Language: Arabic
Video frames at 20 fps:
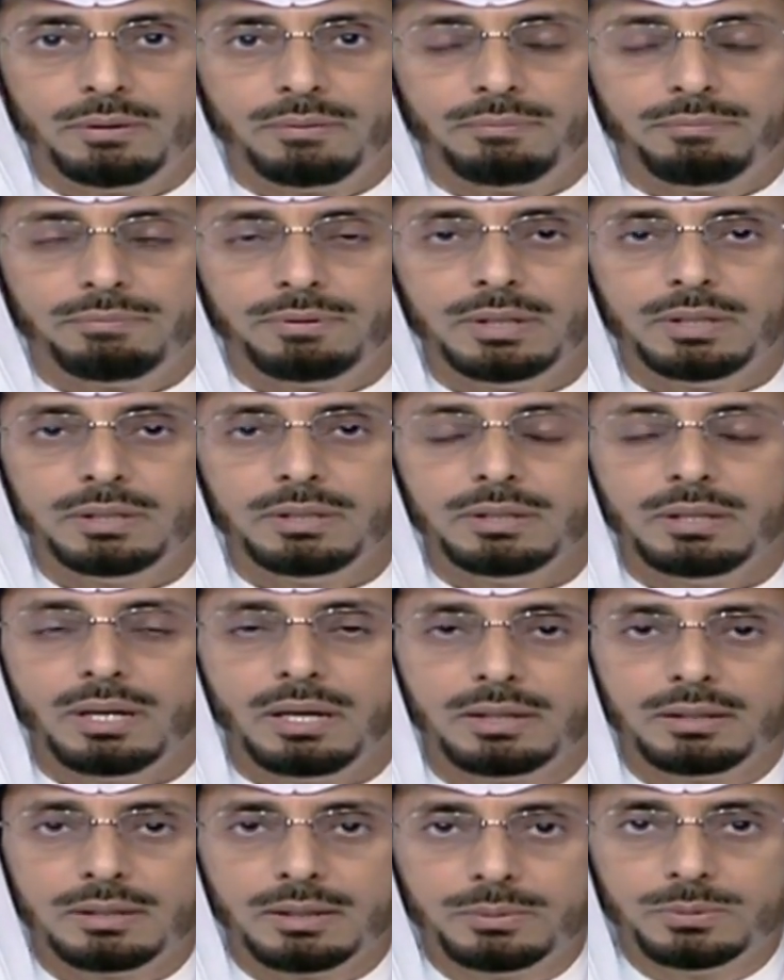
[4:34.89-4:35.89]
في
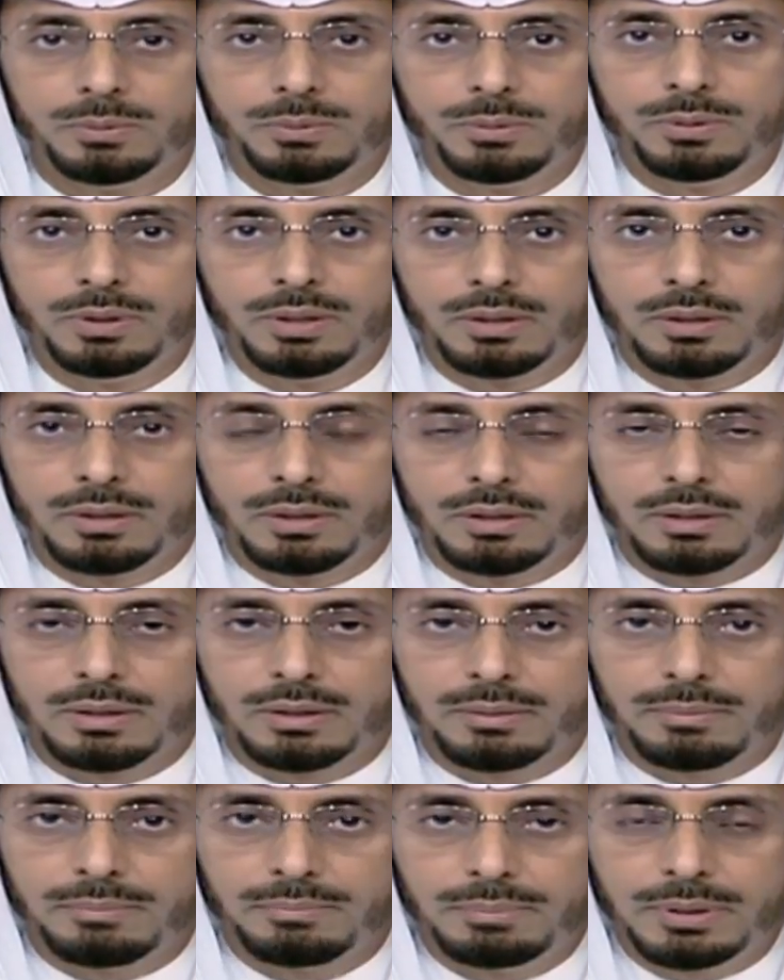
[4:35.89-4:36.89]
أنه
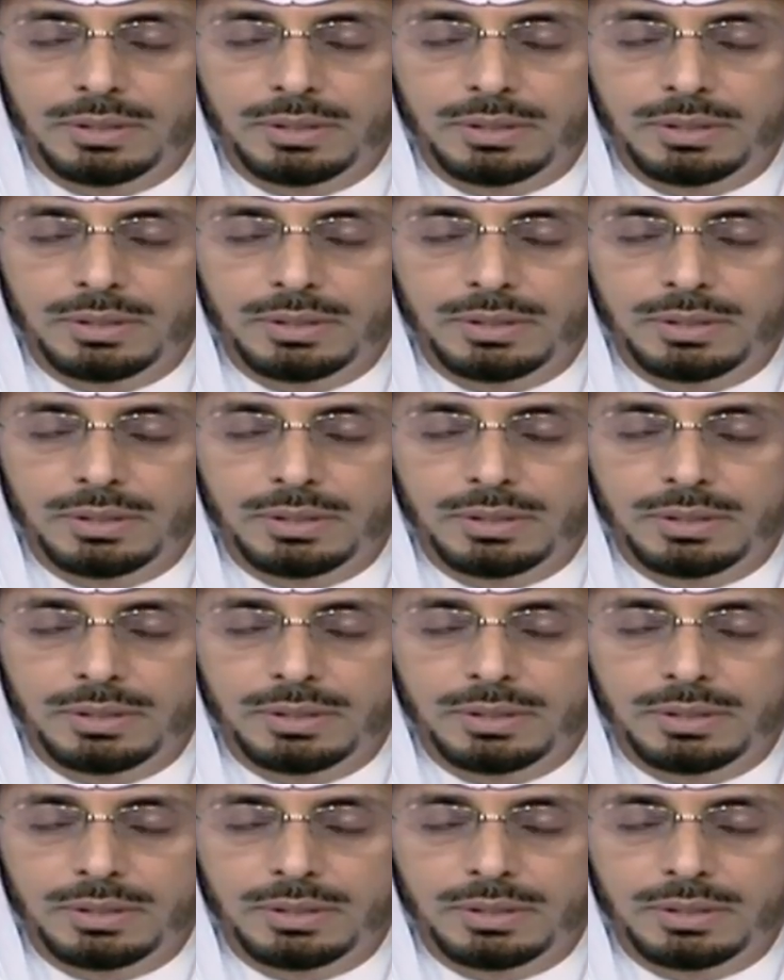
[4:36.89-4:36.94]
آه،